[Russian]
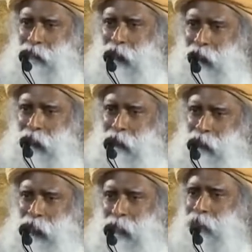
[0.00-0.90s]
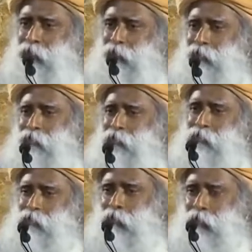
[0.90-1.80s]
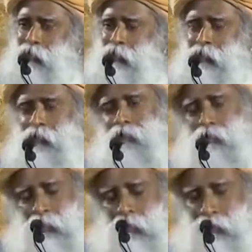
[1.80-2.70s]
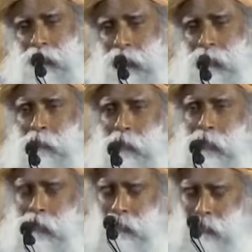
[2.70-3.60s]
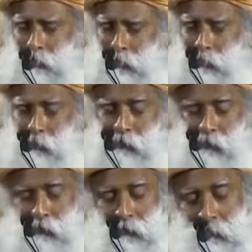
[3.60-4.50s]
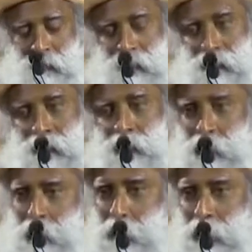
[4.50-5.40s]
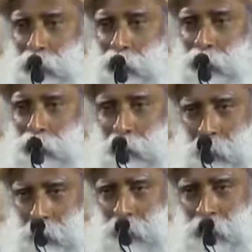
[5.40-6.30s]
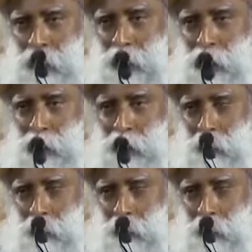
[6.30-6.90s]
наших отцов и матерей. Все в порядке. Затем Шанкаран Пиллай вернулся к своей газете и супу